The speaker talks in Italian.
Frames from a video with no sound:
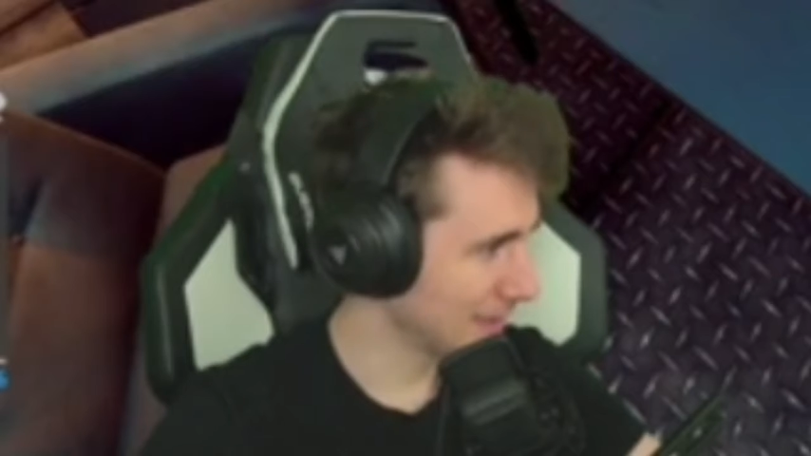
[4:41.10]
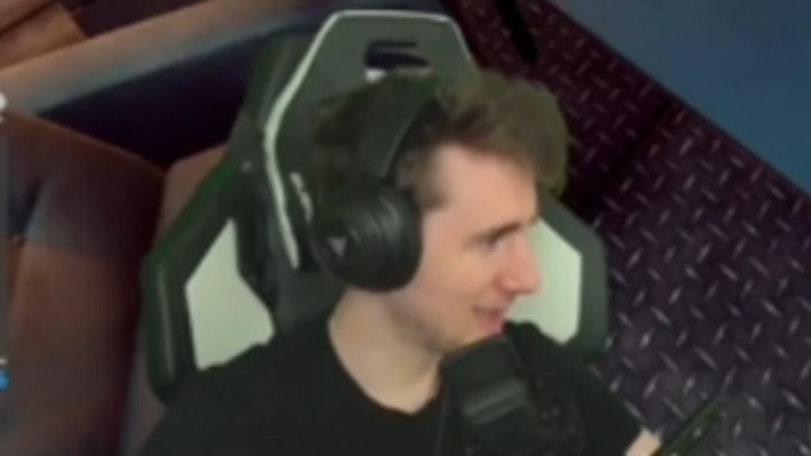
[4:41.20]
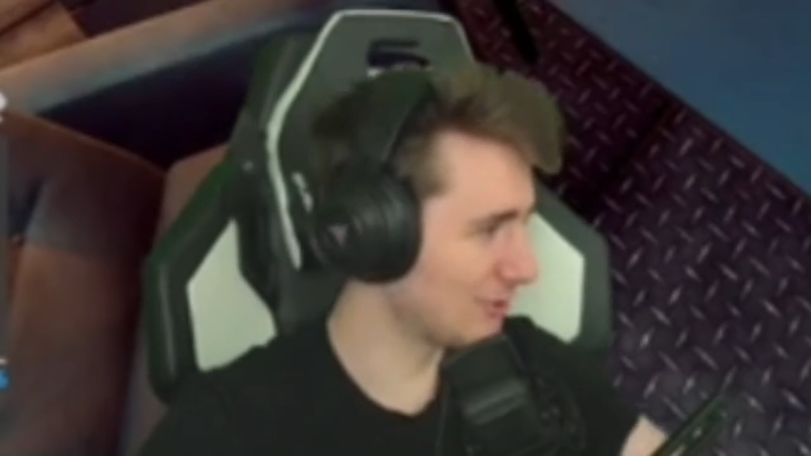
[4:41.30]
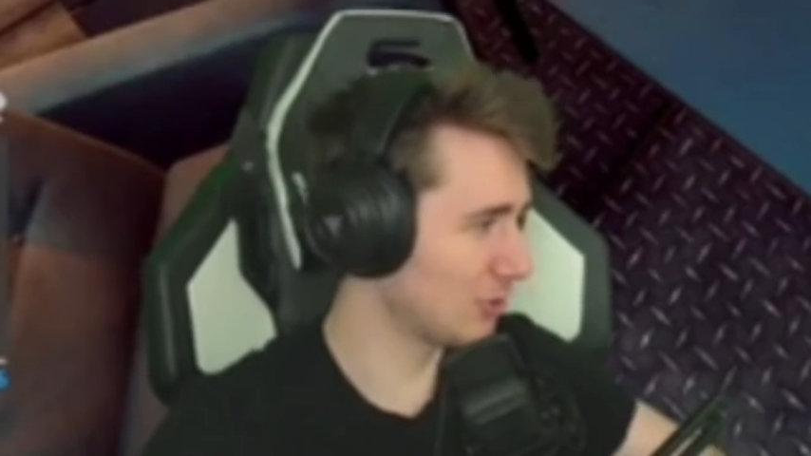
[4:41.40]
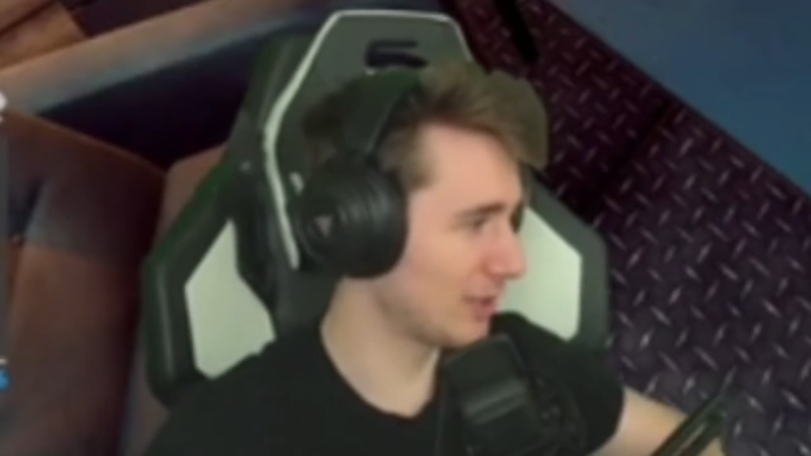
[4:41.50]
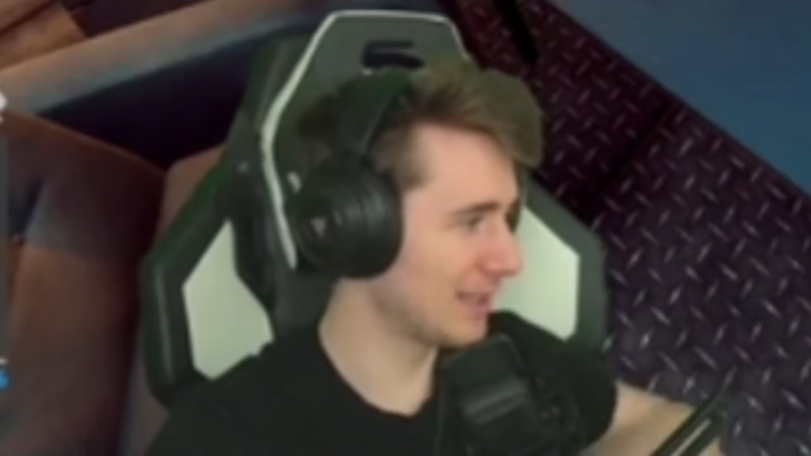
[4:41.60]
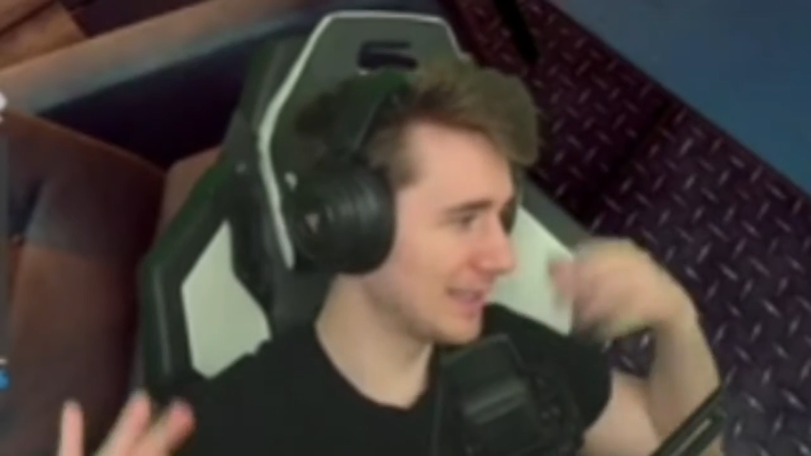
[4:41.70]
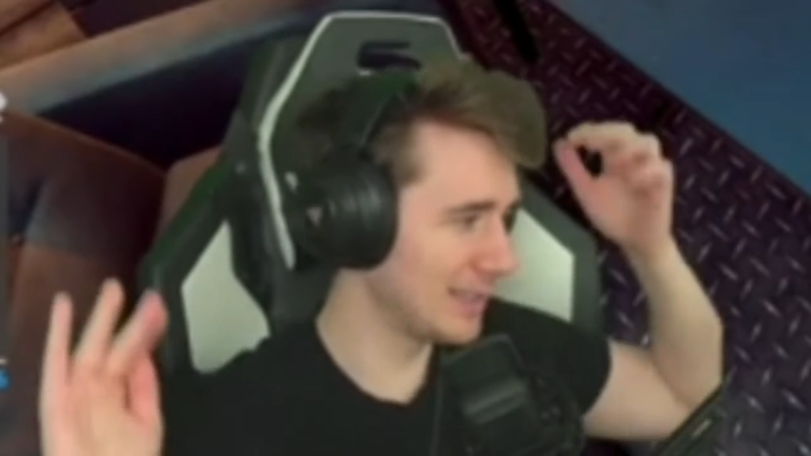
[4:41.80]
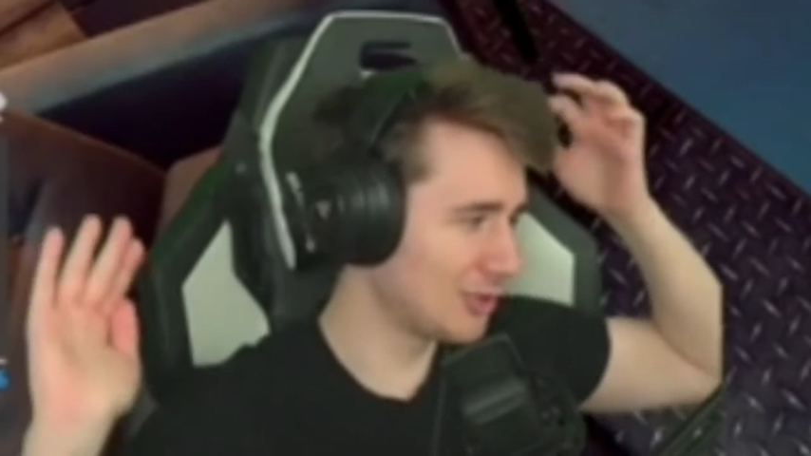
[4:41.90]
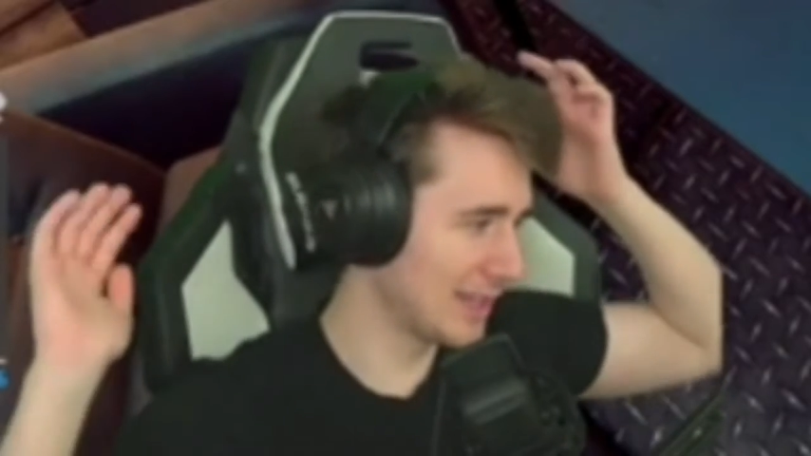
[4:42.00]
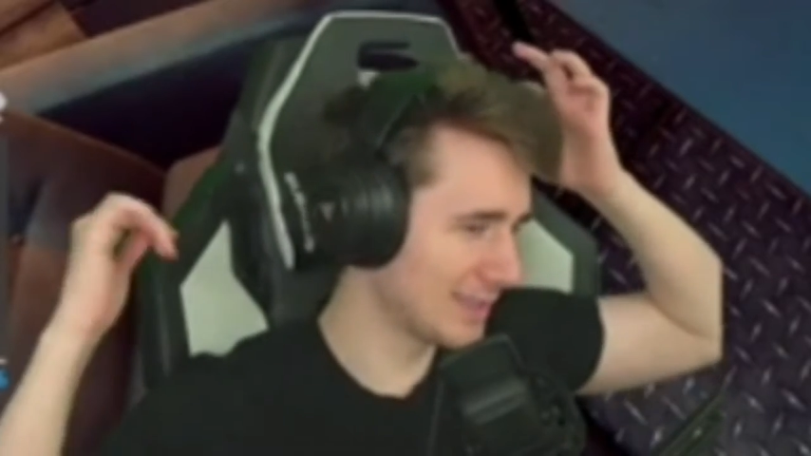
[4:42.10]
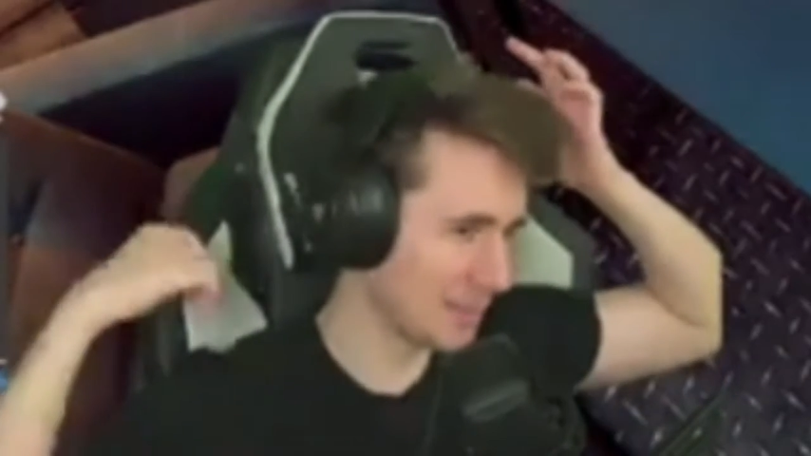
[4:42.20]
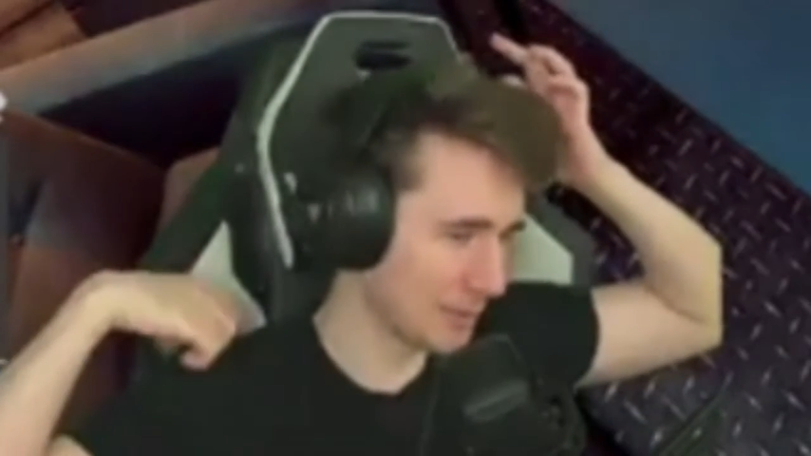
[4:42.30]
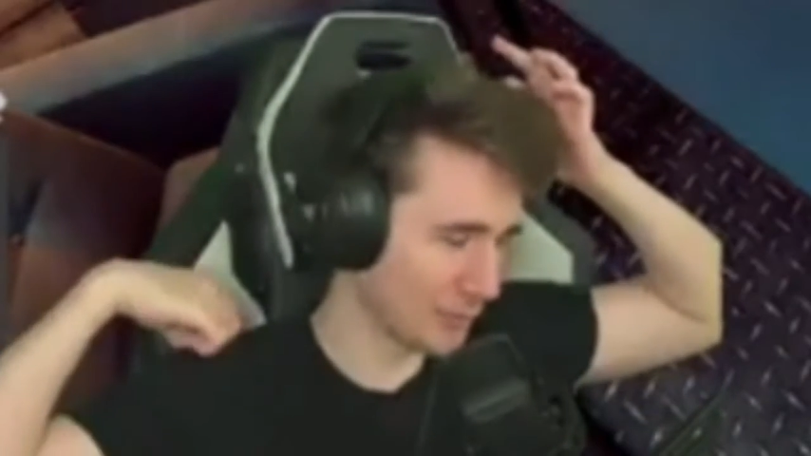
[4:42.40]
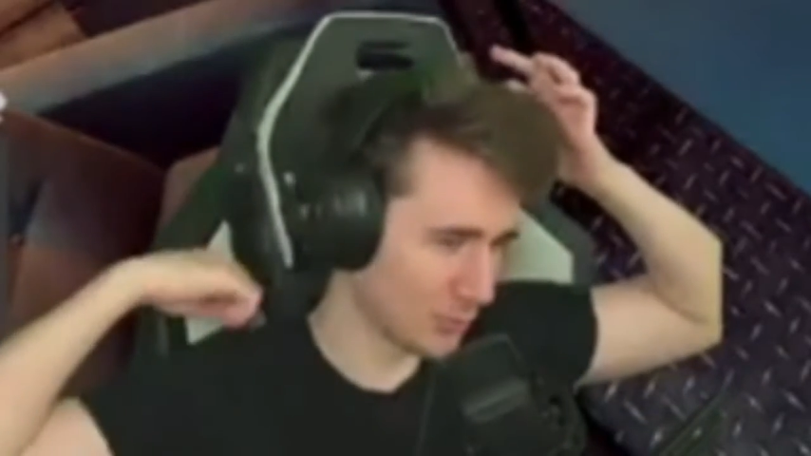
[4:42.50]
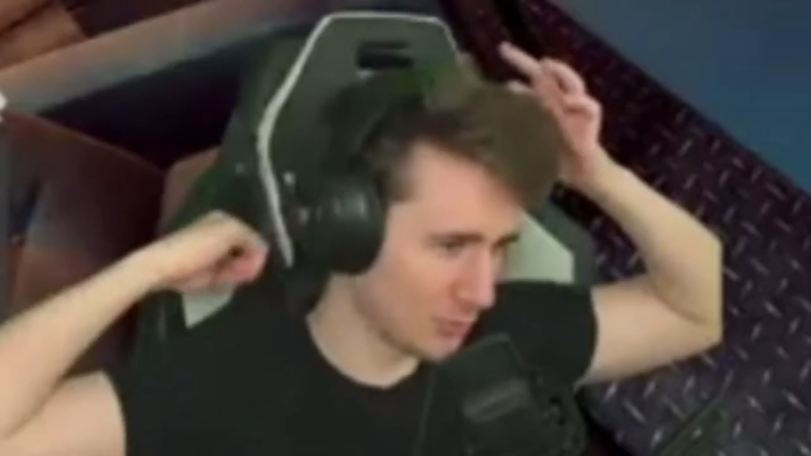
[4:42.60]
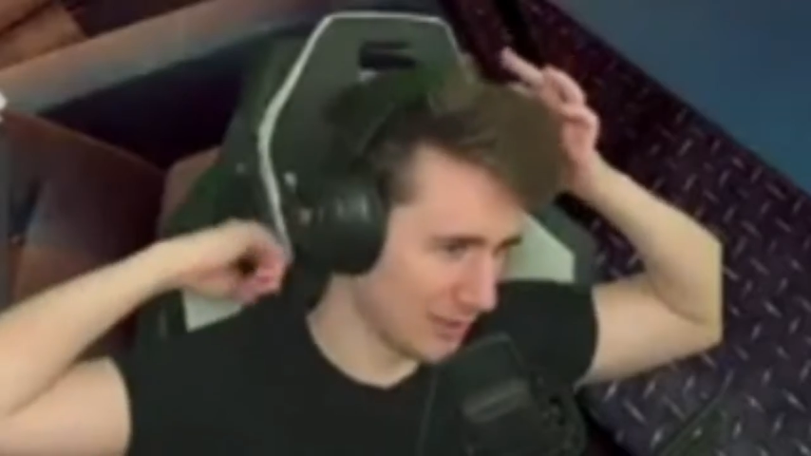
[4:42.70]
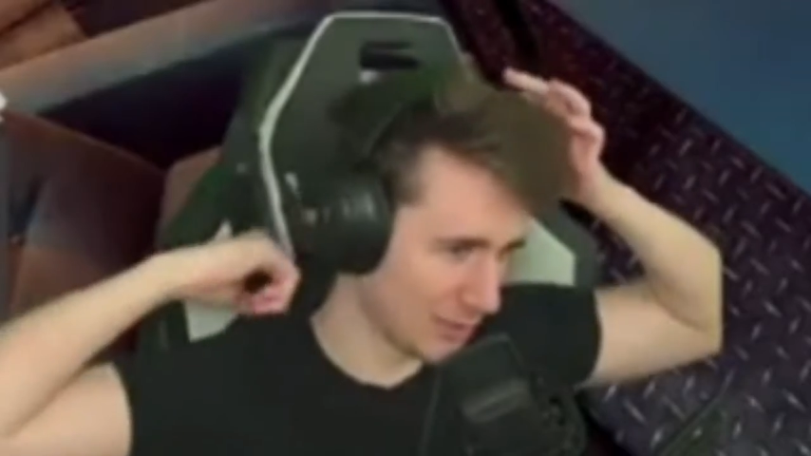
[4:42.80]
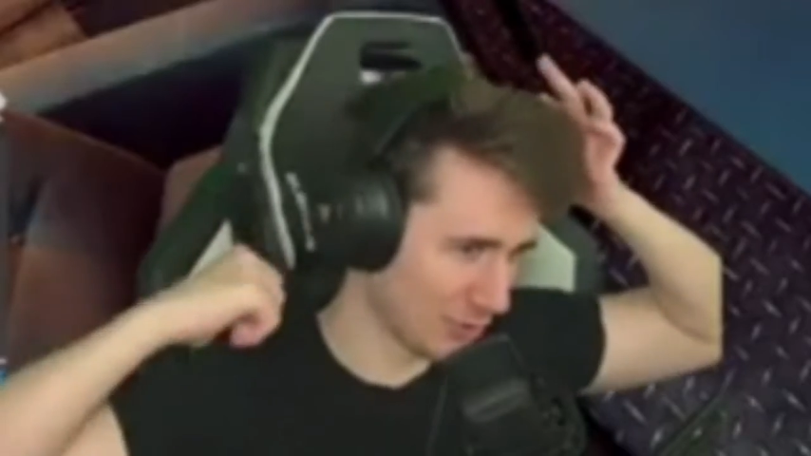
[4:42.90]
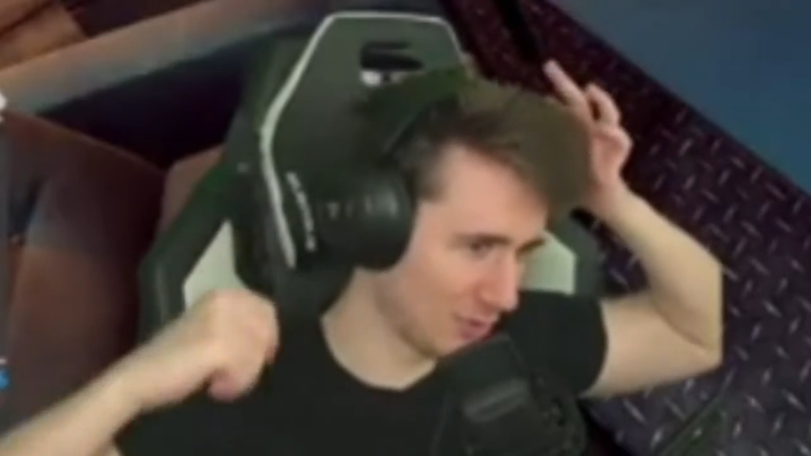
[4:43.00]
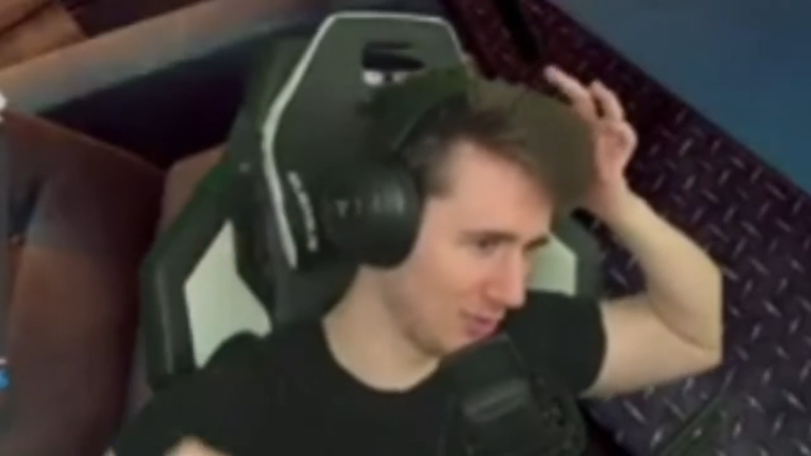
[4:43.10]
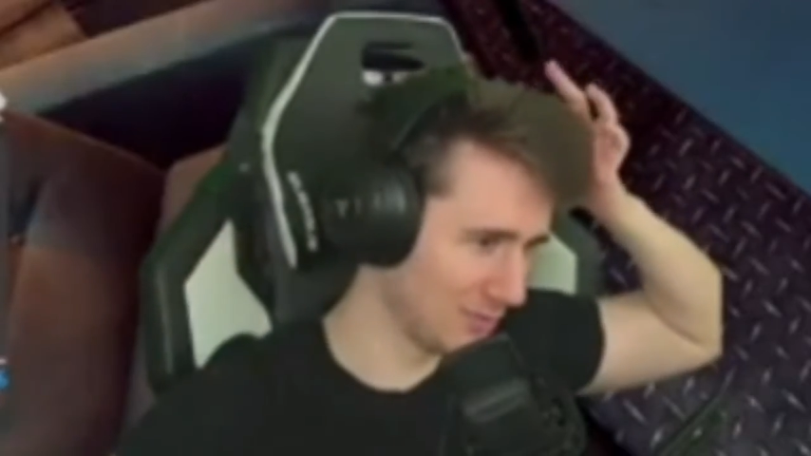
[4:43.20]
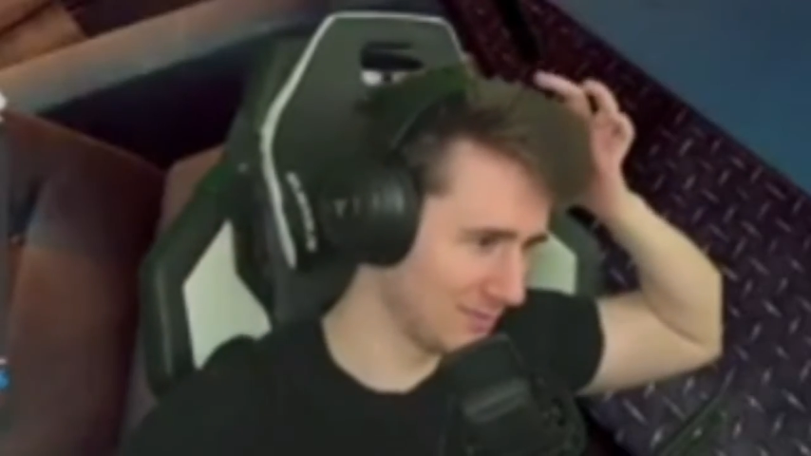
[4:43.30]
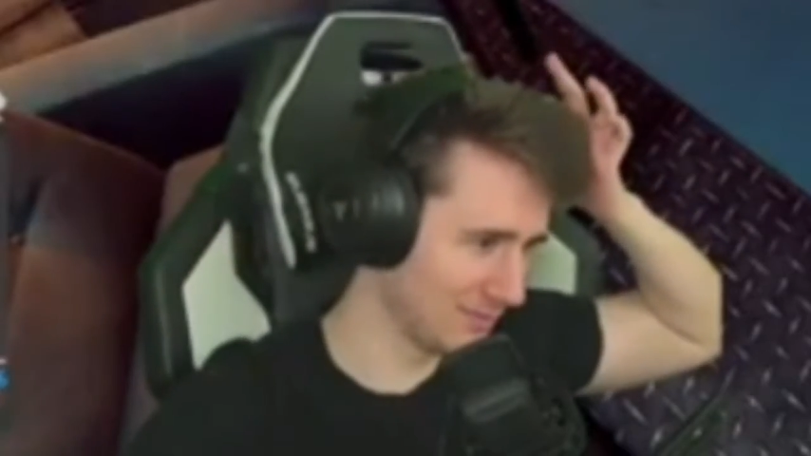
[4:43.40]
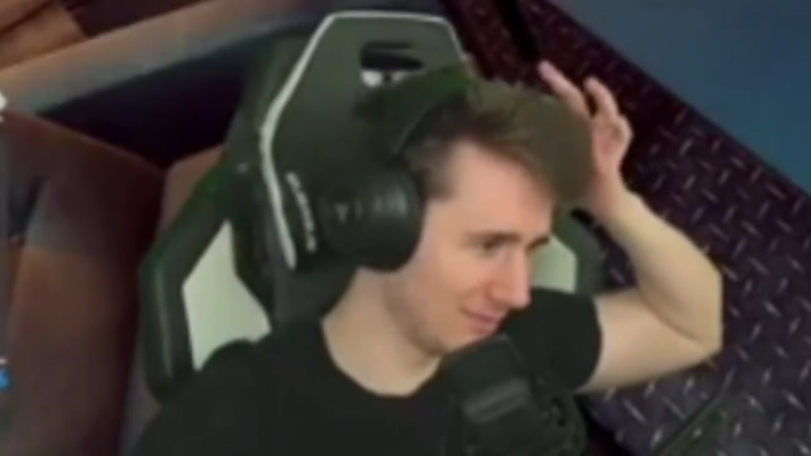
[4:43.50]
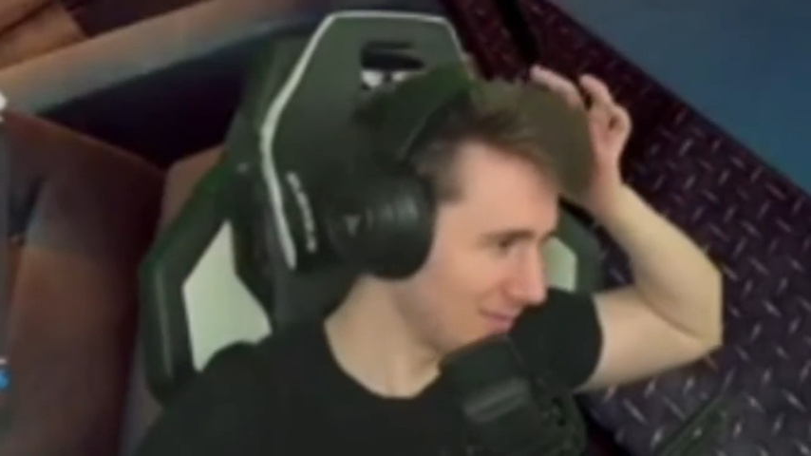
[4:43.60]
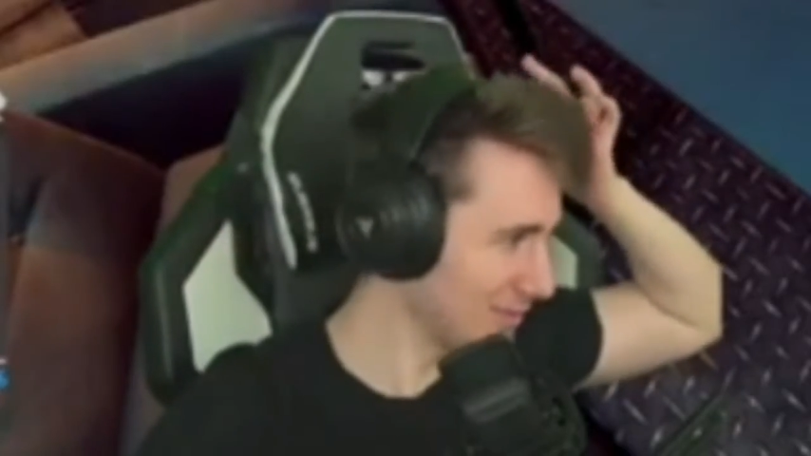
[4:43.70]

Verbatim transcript: Perché si gioca intelligenza e per fortuna io ho